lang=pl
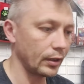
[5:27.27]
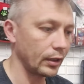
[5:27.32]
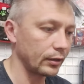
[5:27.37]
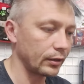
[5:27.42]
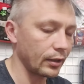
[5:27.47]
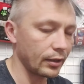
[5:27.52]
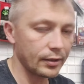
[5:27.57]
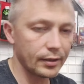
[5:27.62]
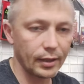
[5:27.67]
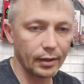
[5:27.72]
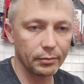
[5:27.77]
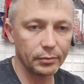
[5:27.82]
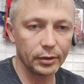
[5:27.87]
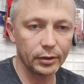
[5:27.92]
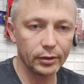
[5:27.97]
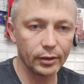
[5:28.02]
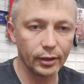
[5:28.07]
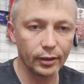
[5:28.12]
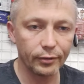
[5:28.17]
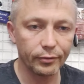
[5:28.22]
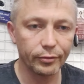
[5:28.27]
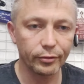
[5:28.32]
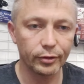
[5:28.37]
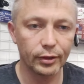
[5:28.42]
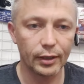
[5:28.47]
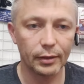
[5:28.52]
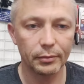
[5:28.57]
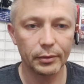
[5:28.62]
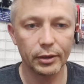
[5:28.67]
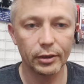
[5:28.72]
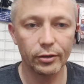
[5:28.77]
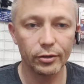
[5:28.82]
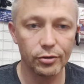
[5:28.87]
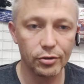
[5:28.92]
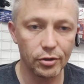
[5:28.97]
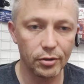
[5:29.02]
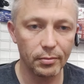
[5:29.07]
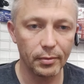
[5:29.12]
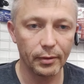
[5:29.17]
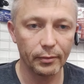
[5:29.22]
adresami, telefonami,
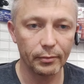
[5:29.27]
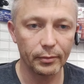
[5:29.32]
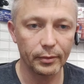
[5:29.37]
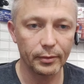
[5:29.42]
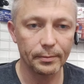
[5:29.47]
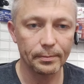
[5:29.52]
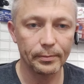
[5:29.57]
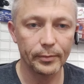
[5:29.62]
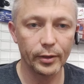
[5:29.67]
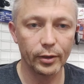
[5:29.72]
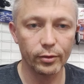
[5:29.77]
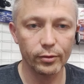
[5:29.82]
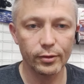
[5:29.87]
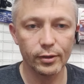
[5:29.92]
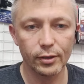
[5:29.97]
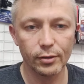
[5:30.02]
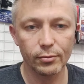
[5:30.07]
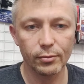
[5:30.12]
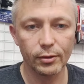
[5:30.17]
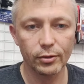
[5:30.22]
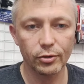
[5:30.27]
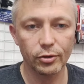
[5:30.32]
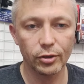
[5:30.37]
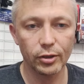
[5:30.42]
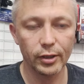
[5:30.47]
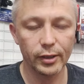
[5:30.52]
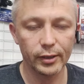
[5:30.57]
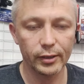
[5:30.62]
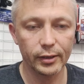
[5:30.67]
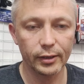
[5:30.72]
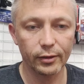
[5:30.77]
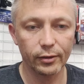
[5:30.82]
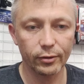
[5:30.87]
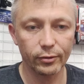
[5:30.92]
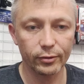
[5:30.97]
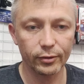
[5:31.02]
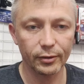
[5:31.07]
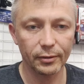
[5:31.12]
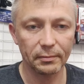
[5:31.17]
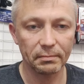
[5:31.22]
gdzie mam rozesłać i jakie
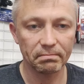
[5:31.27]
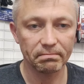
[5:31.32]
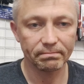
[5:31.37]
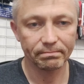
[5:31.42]
groty.